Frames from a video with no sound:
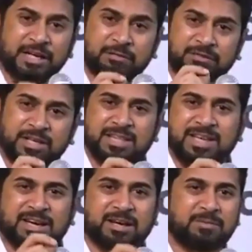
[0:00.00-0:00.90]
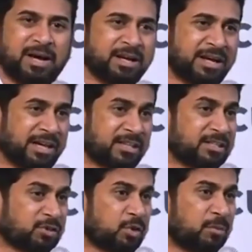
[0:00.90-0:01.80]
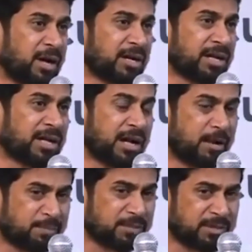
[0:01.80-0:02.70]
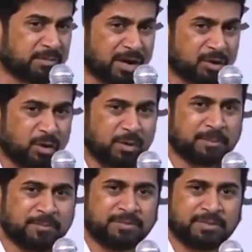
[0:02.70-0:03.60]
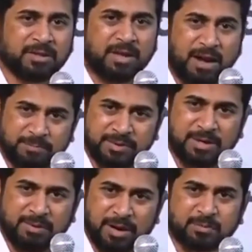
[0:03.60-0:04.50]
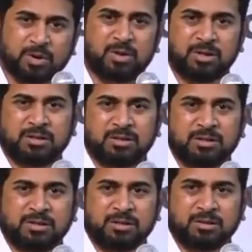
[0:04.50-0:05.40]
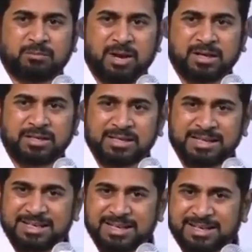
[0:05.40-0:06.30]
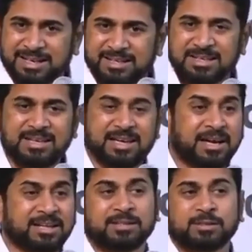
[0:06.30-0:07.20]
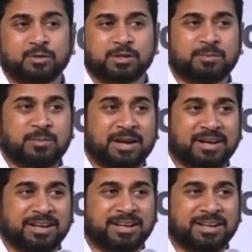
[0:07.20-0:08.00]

दे देकर मार रहे हैं किसको मार रहे हैं अपनी मां को अपने बाप को और मारने के लिए गन नहीं है हरकतों से मार रहे हैं